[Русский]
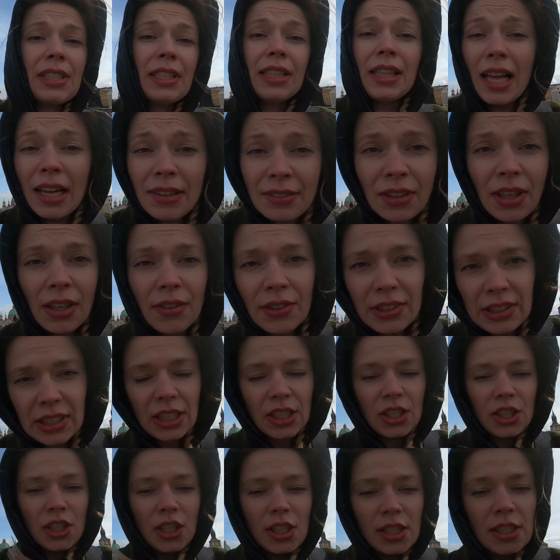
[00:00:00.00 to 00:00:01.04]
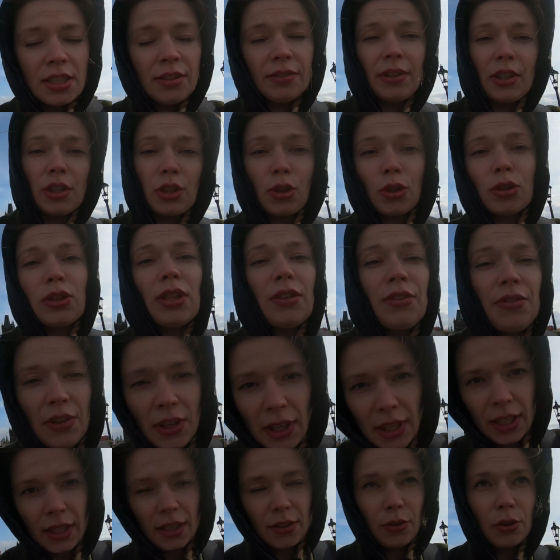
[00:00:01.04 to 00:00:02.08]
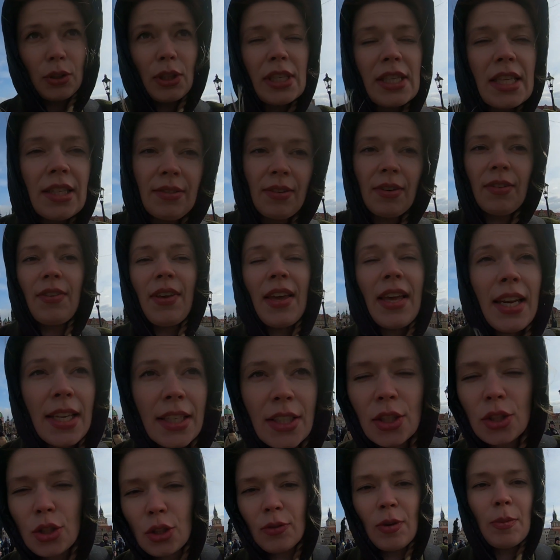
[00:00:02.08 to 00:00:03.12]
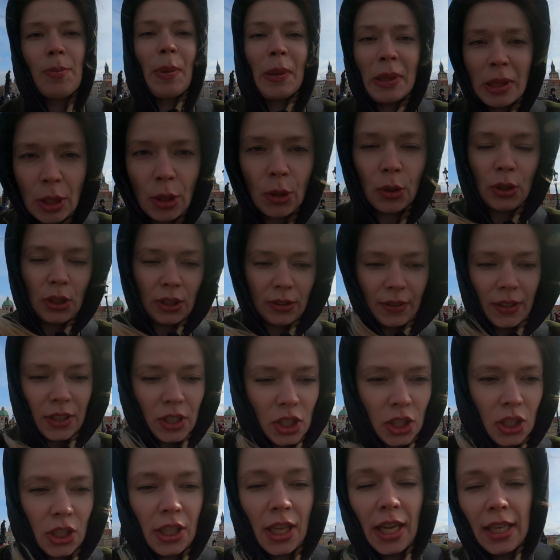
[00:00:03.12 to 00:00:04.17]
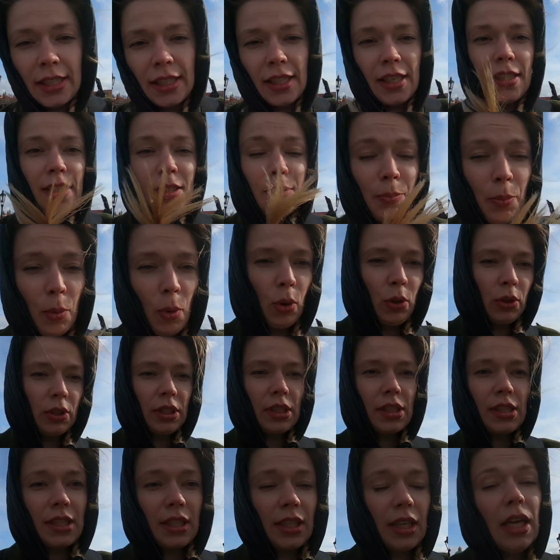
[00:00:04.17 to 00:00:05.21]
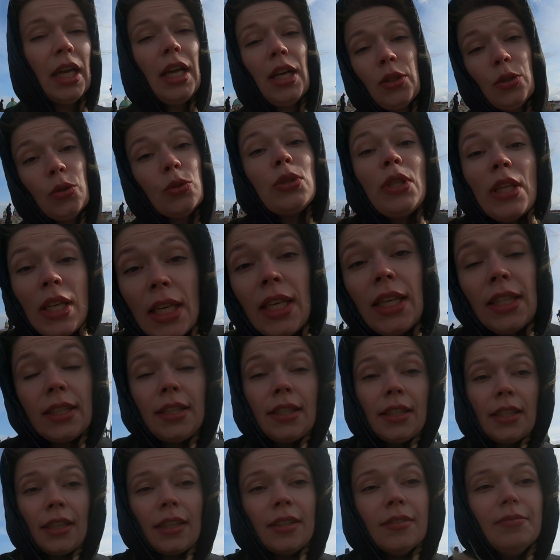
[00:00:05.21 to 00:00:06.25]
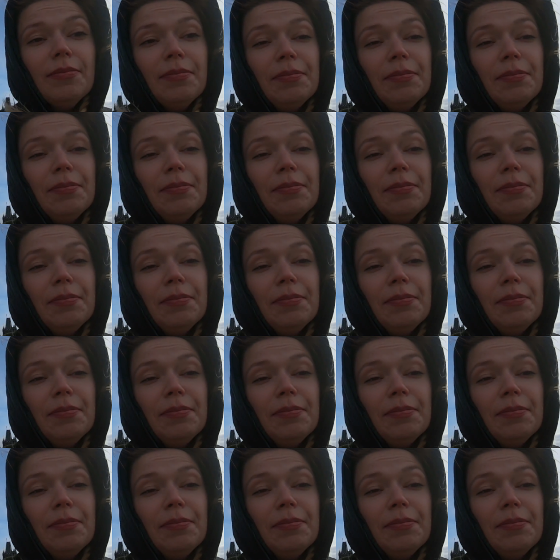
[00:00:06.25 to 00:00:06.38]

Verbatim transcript: Главное в этой жизни во что-то верить. Вот если вы верите, что вы потрете и ваше желание исполнится, ну трите.